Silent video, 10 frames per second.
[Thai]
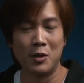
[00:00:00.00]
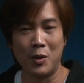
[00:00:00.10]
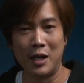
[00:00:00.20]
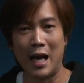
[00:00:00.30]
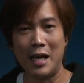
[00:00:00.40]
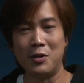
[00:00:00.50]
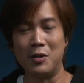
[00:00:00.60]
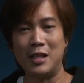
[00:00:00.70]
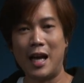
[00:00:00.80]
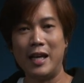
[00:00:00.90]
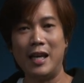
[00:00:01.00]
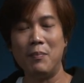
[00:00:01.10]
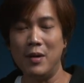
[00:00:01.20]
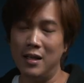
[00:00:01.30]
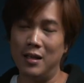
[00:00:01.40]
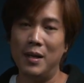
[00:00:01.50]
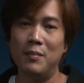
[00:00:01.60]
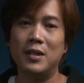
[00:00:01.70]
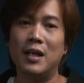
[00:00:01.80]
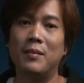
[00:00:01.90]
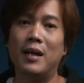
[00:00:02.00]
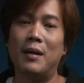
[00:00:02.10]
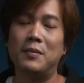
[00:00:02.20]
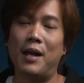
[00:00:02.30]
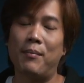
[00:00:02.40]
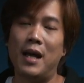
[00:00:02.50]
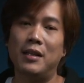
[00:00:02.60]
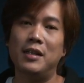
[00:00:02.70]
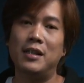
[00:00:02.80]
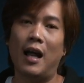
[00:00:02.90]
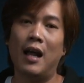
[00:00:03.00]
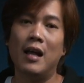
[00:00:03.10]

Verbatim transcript: ส่วนใครสนใจคลิปอื่นเพิ่มเติมนะครับสามารถที่จะ